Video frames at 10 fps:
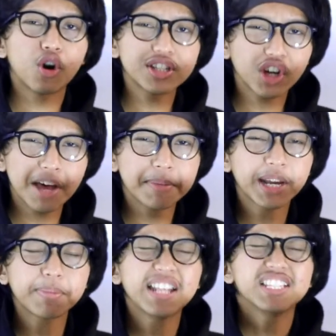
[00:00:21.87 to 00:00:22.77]
Oce udah
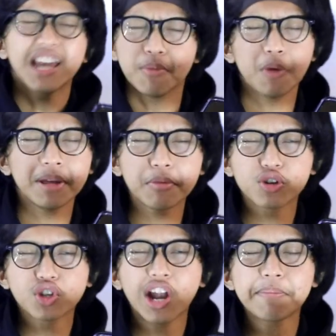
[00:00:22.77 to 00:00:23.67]
mirip ninja belum nih bro
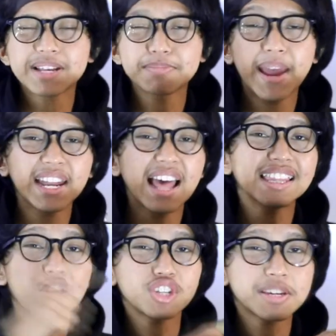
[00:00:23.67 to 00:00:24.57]
Soalnya pas main
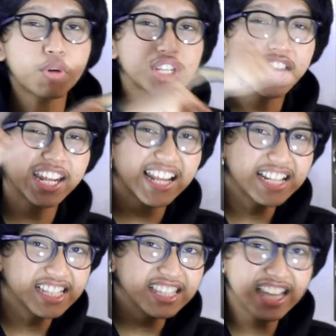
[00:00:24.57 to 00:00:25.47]
nanti Oce mau jadi
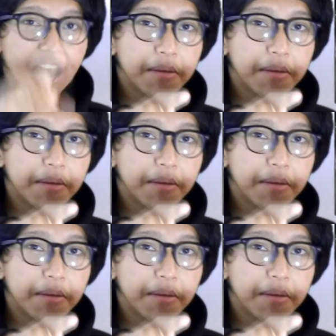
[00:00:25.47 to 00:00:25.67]
ninja